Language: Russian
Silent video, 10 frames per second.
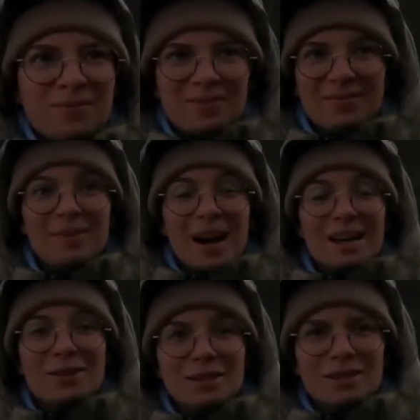появились.
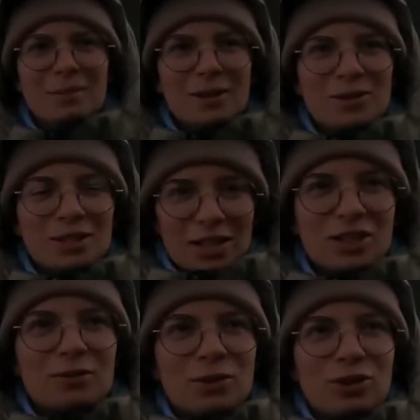Малюсенькие, малюсенькие. Знаешь,
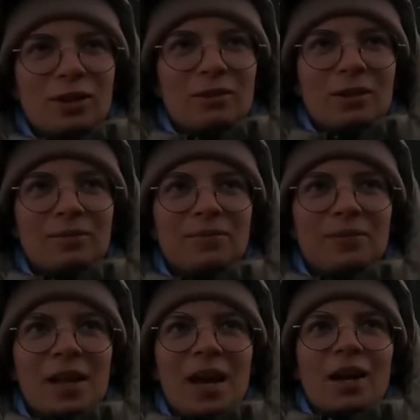кого я еще ловила?
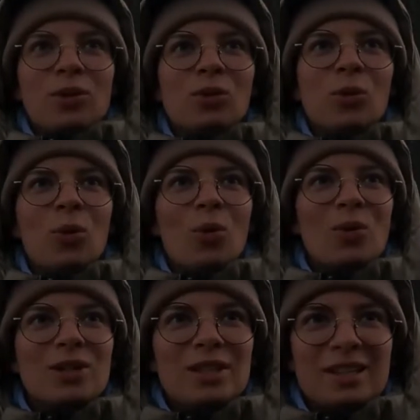
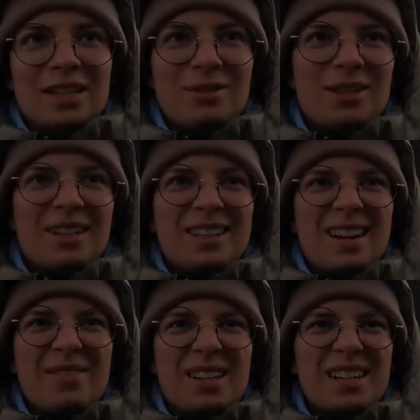Гусениц. Вот это
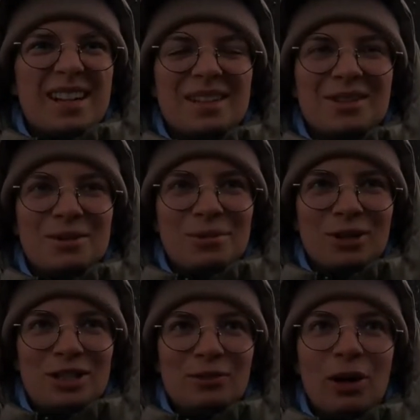я обожала еще
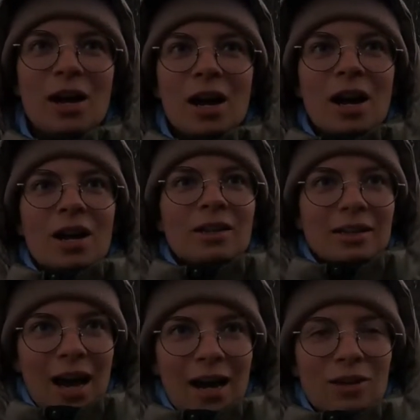больше всего. Гусениц?
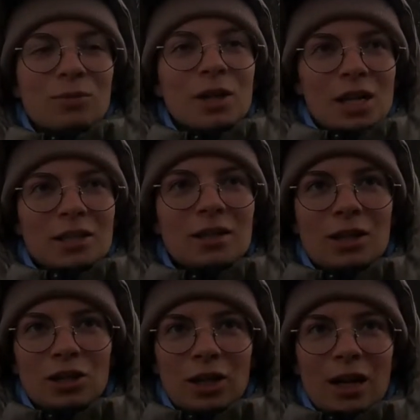Да, и у меня из них
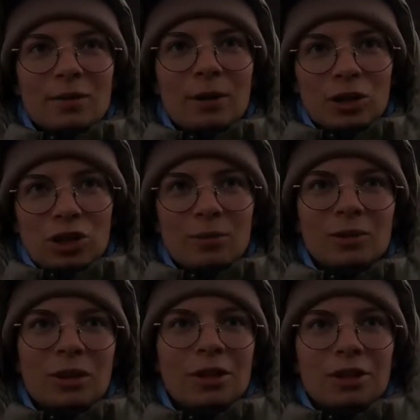рождались большие
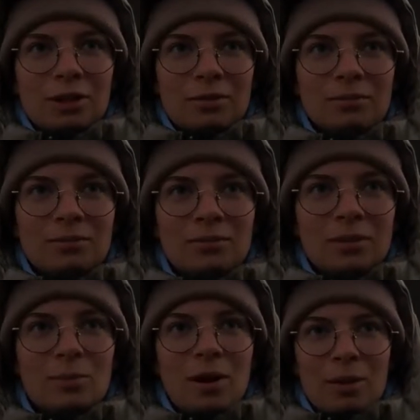мотыльки
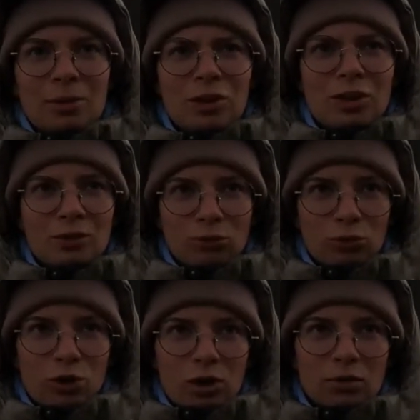как и то? бабочки. А ну,
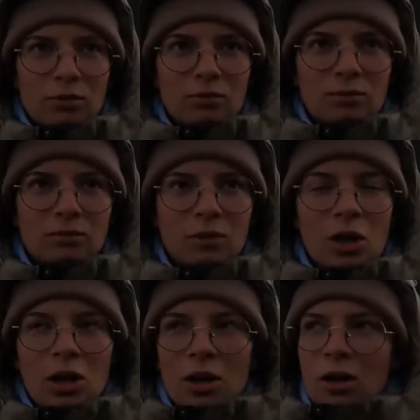ты где их держала?
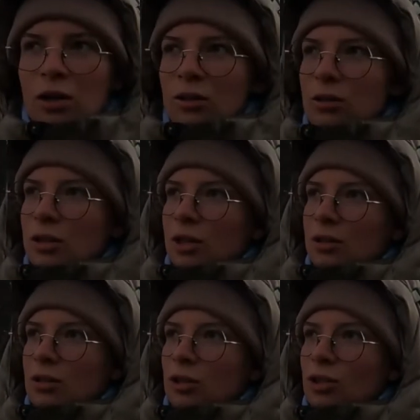Где я их
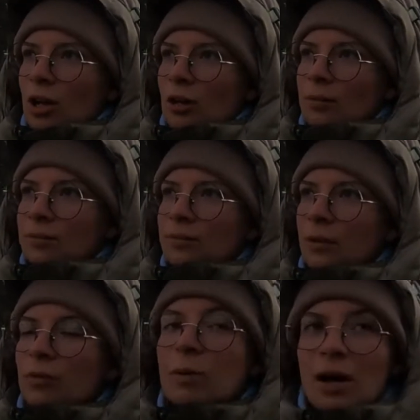держала?
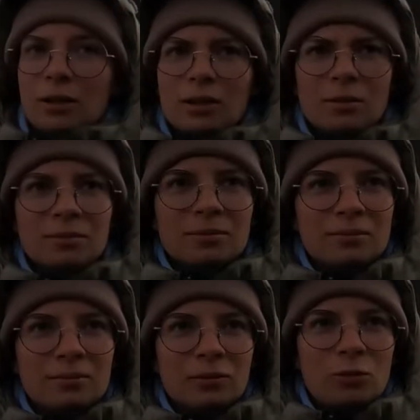В банке
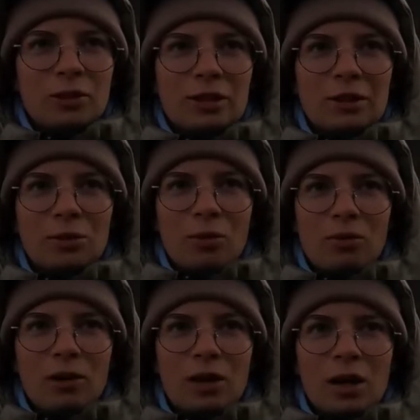
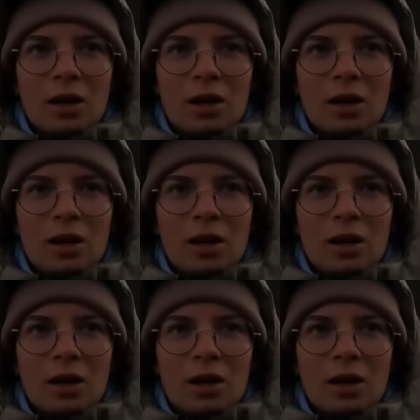пятилитровой. А